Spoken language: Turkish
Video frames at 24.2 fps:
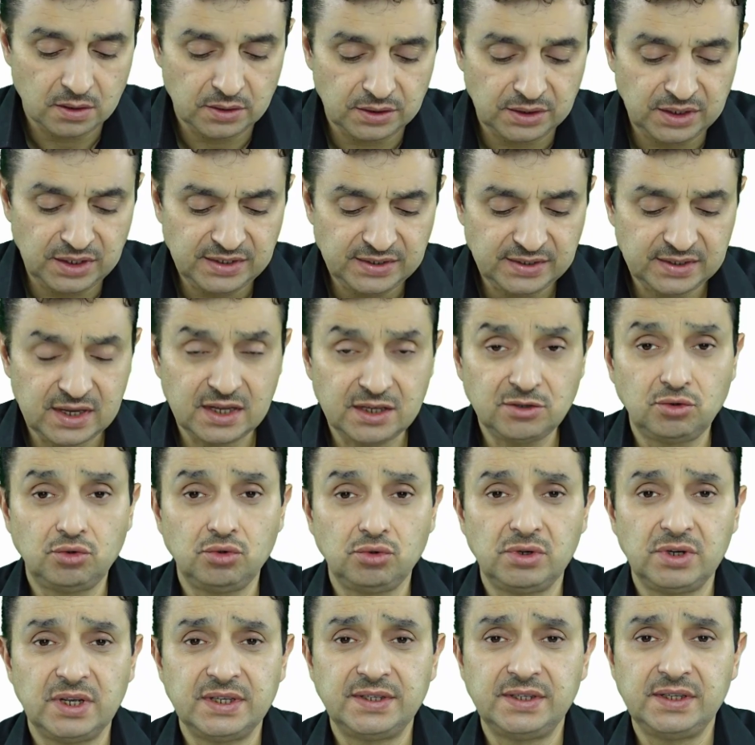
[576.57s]
Nisa
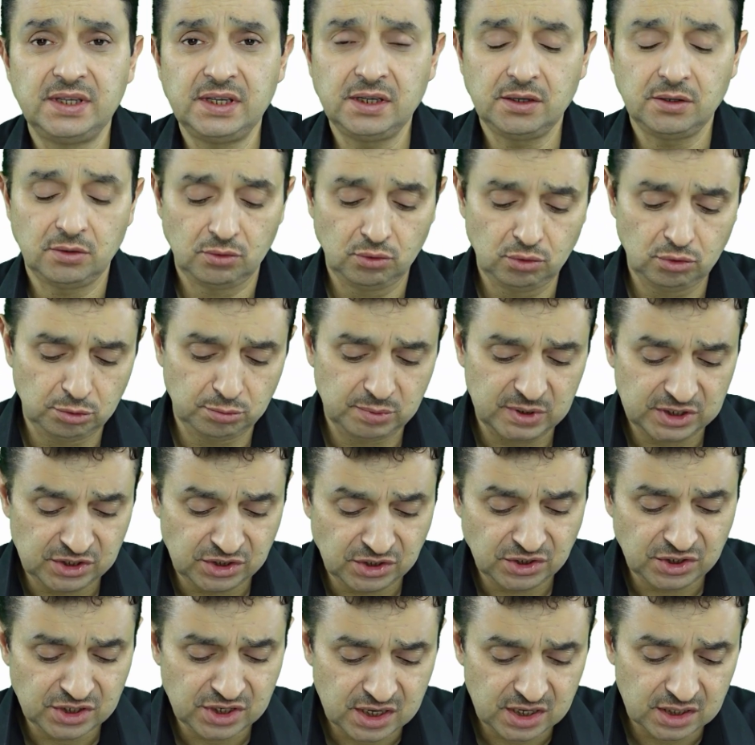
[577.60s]
suresi 105.
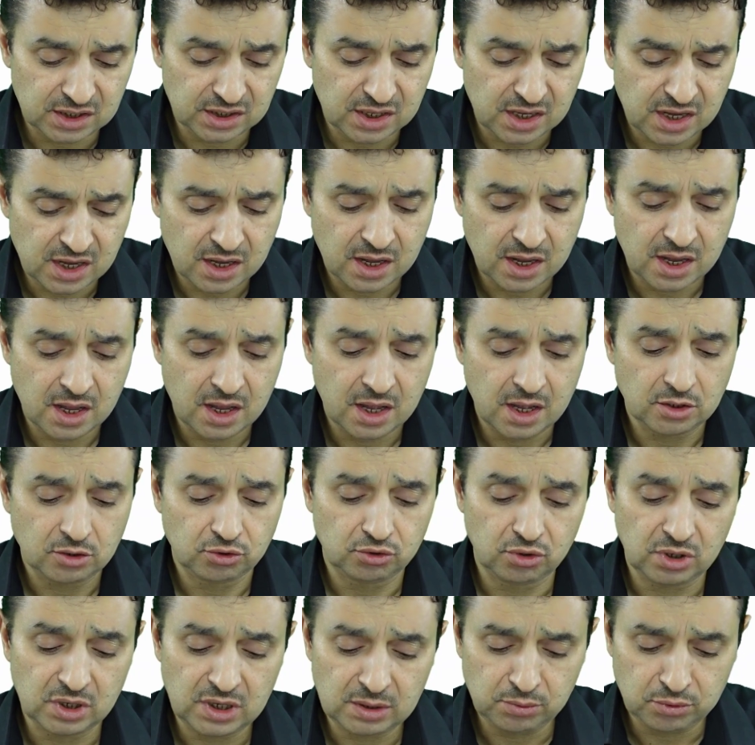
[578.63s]
ayette
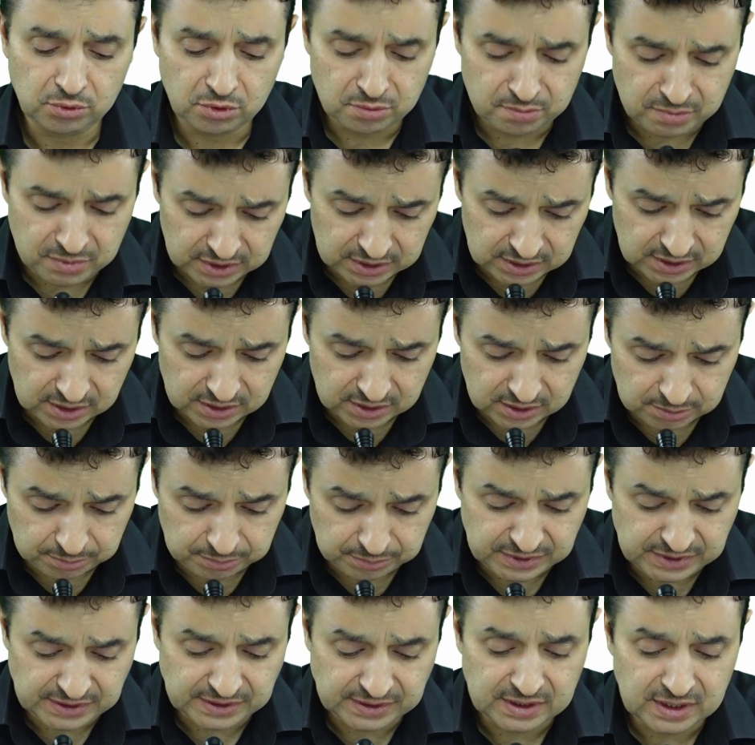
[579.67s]
şöyle buyurulmaktadır.
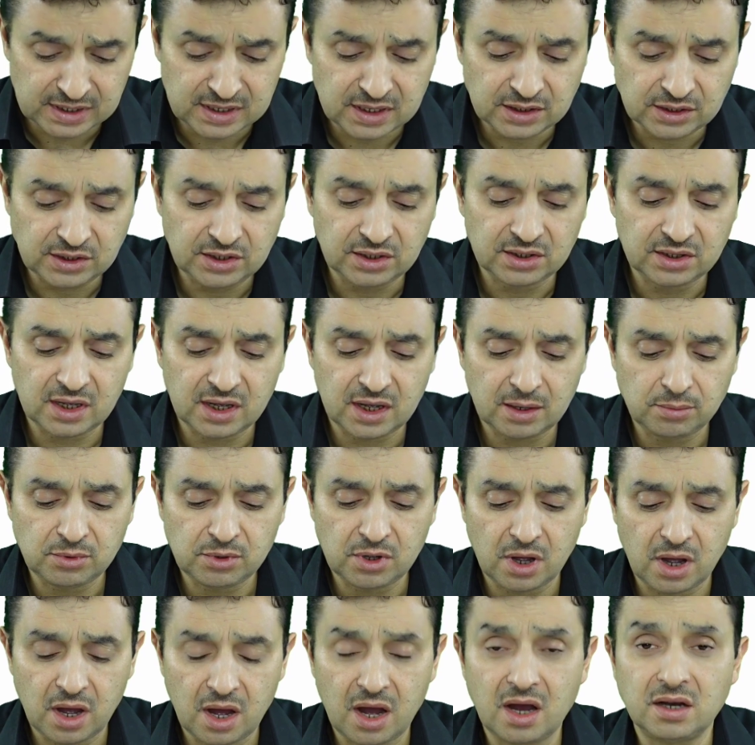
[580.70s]
Biz sana kitabı
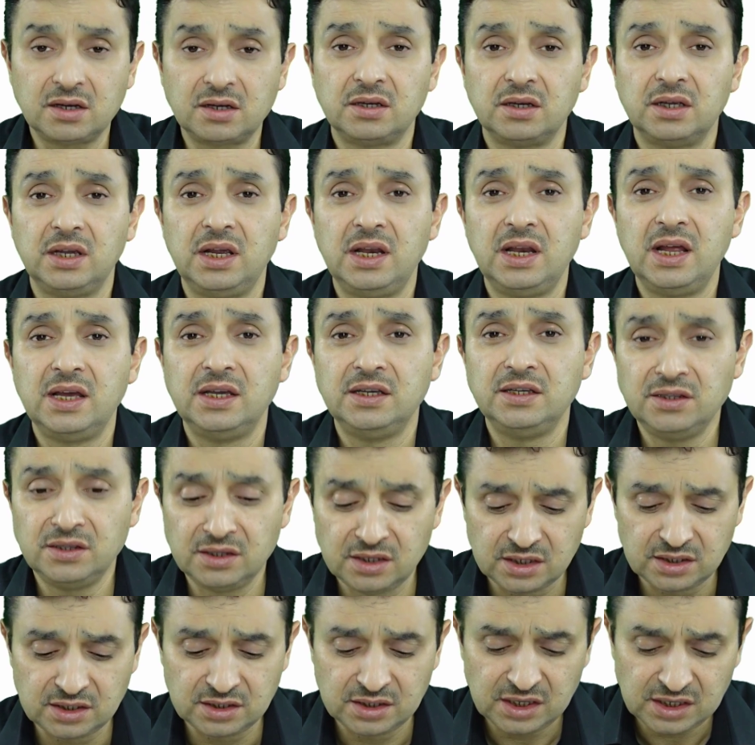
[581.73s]
hak ile
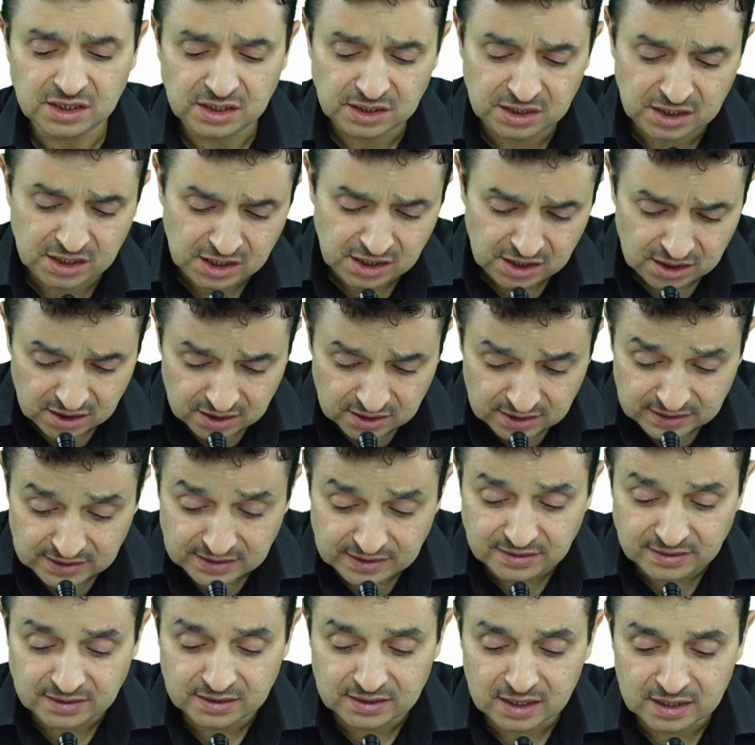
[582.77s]
indirdik ki
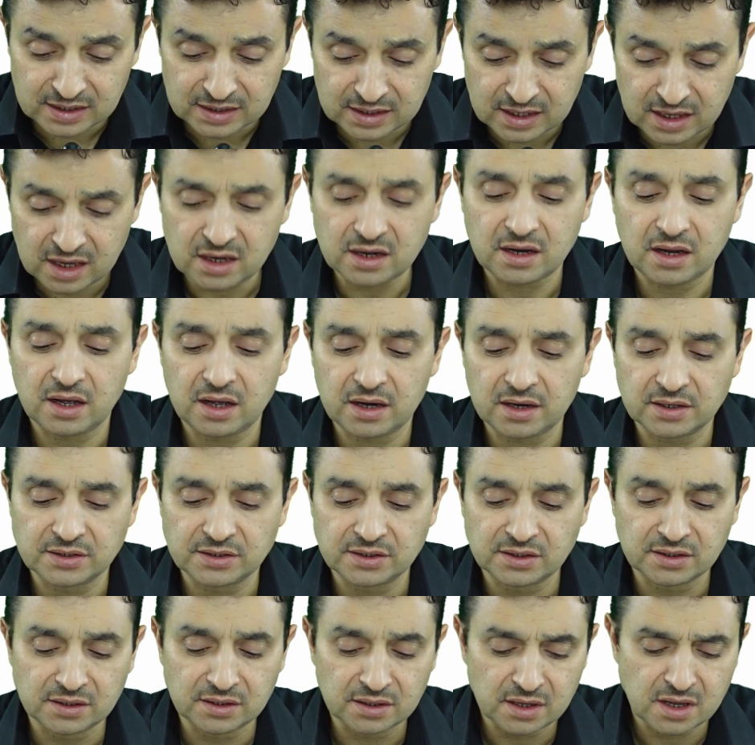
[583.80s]
insanlar
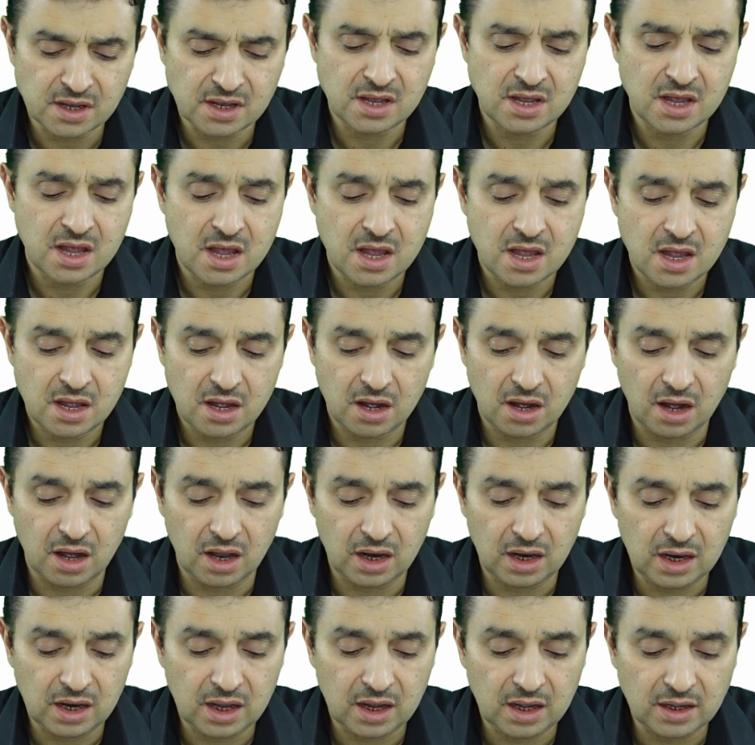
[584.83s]
arasında
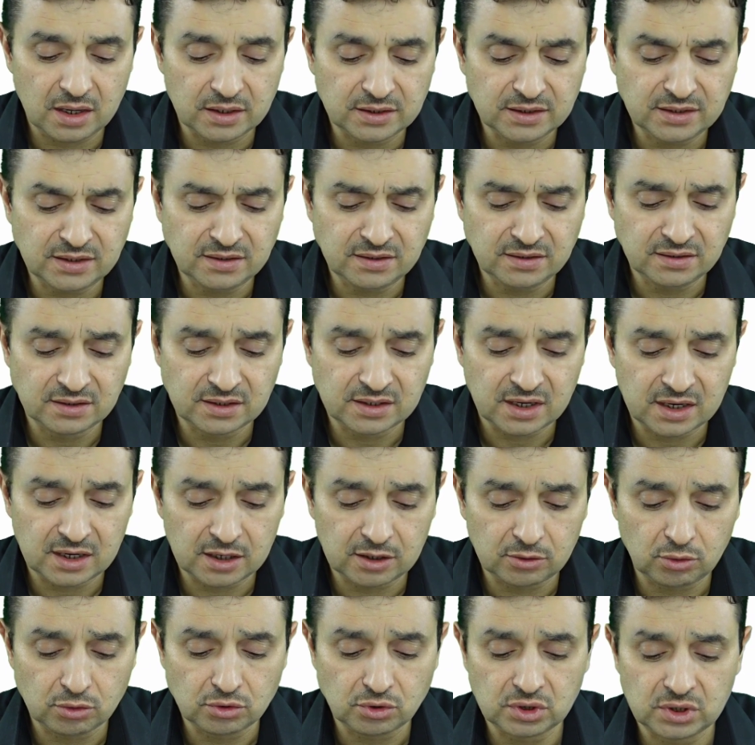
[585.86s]
Allah'ın sana
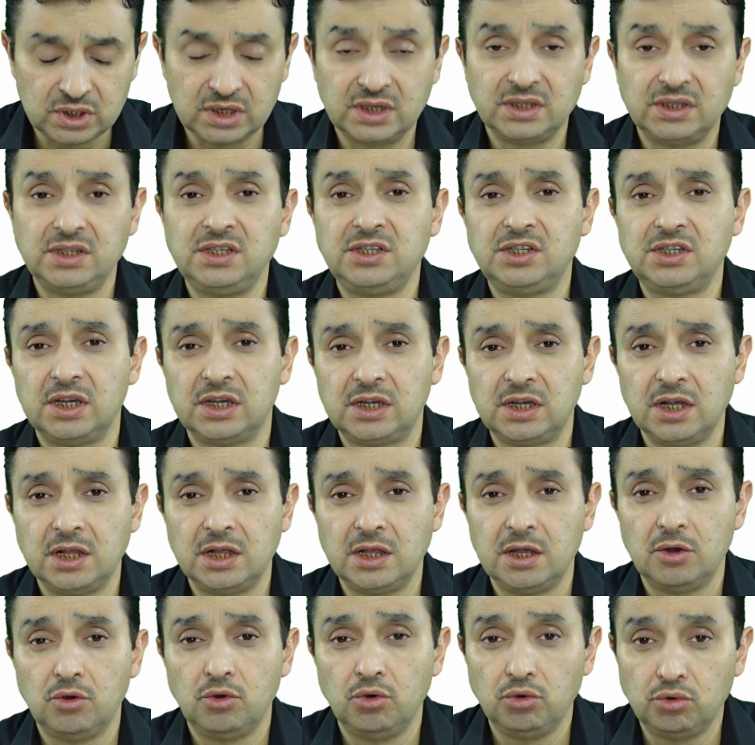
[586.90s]
gösterdiği
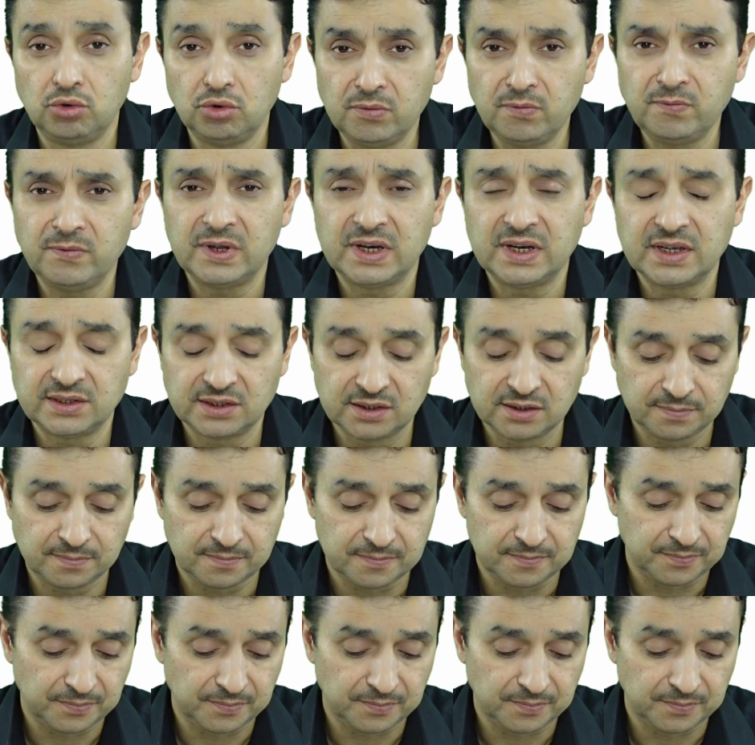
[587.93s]
şekilde hüküm veresin.